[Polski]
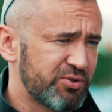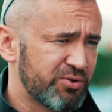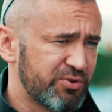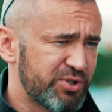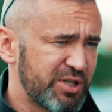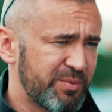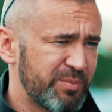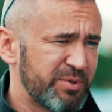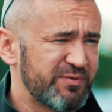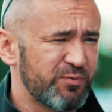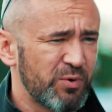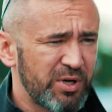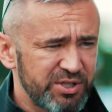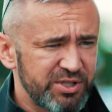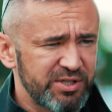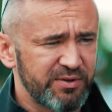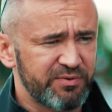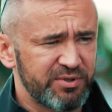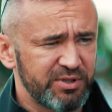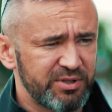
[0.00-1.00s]
coś od siebie,
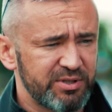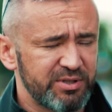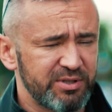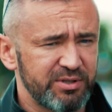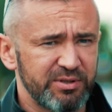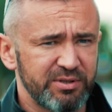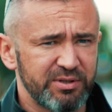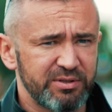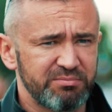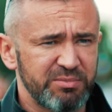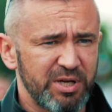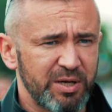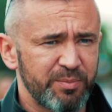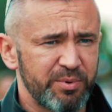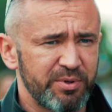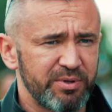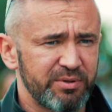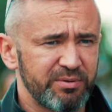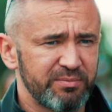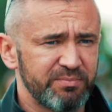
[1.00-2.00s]
zwłaszcza w tych y,
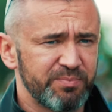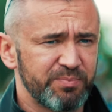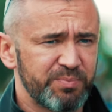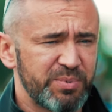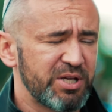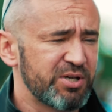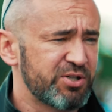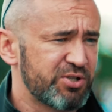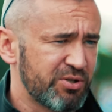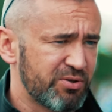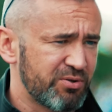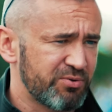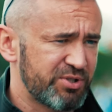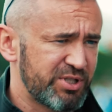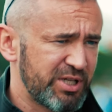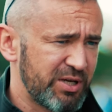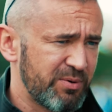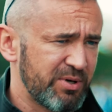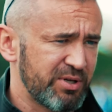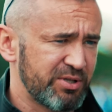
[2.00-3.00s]
jakby pierwszych
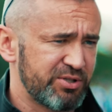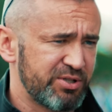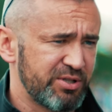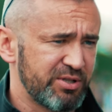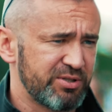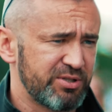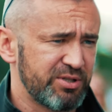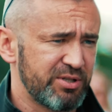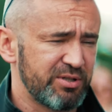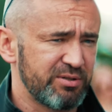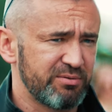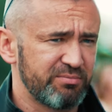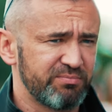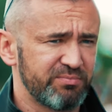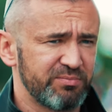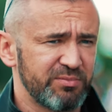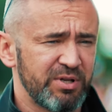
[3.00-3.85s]
rozdziałach, gdzie, gdzie